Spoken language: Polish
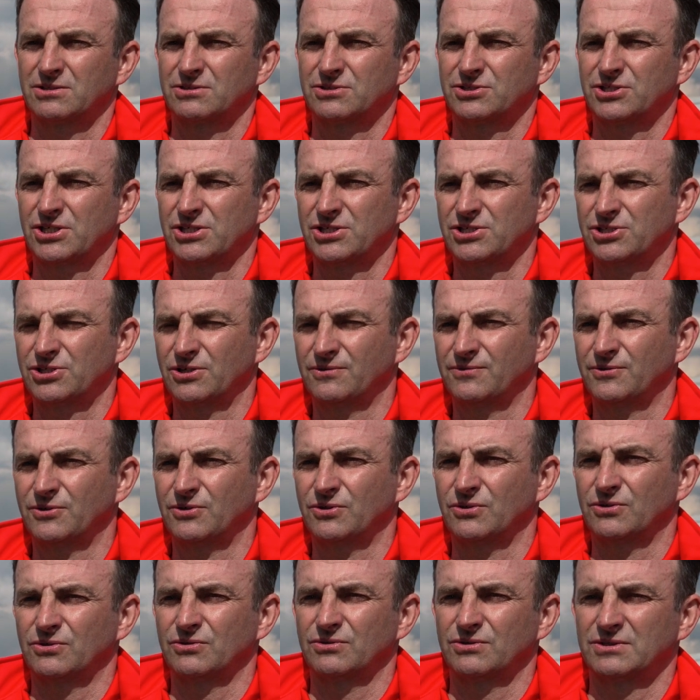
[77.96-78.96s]

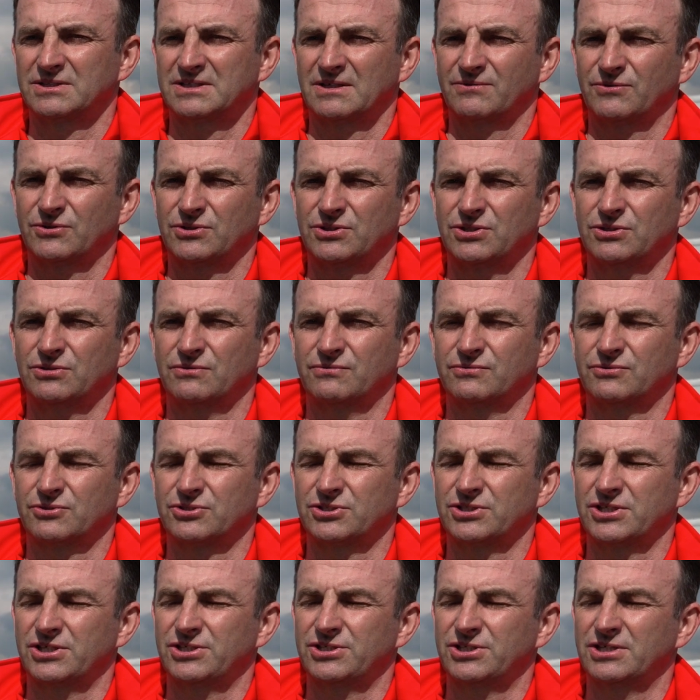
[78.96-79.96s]
częściowo zawodników, którzy
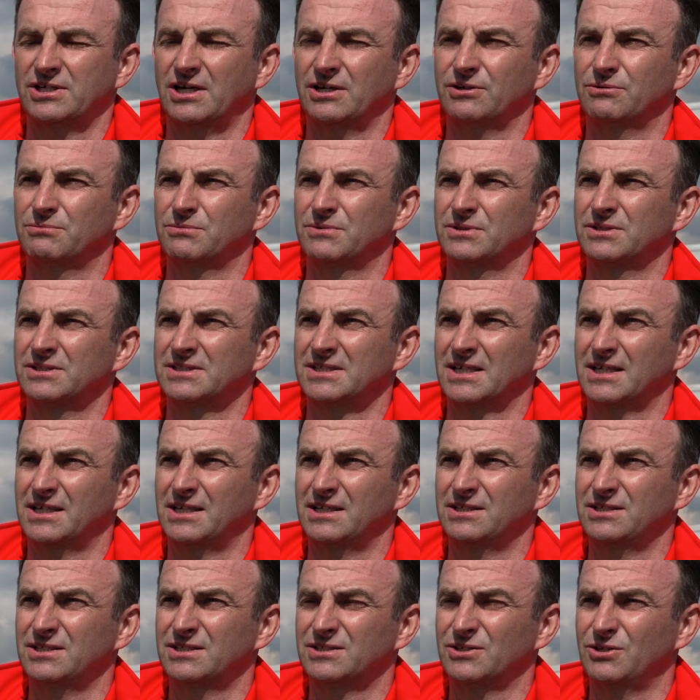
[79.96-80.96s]
się ścigają za
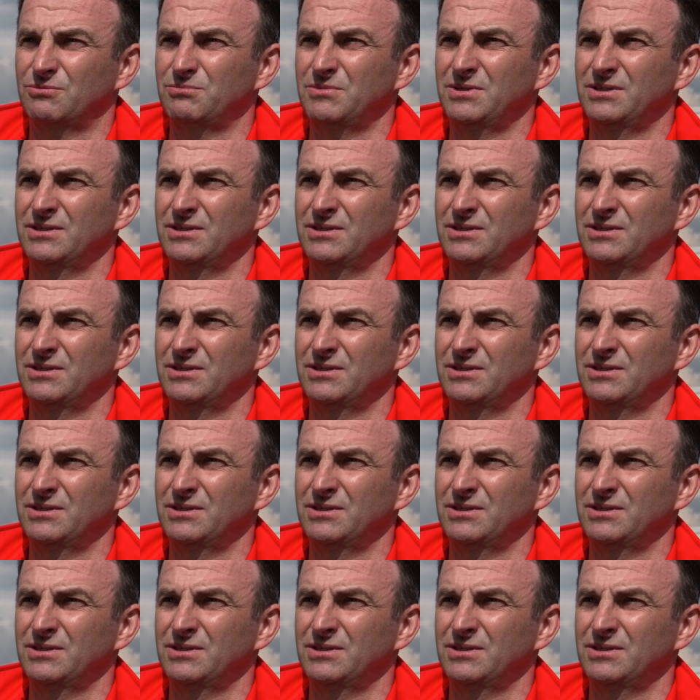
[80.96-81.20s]
granicą,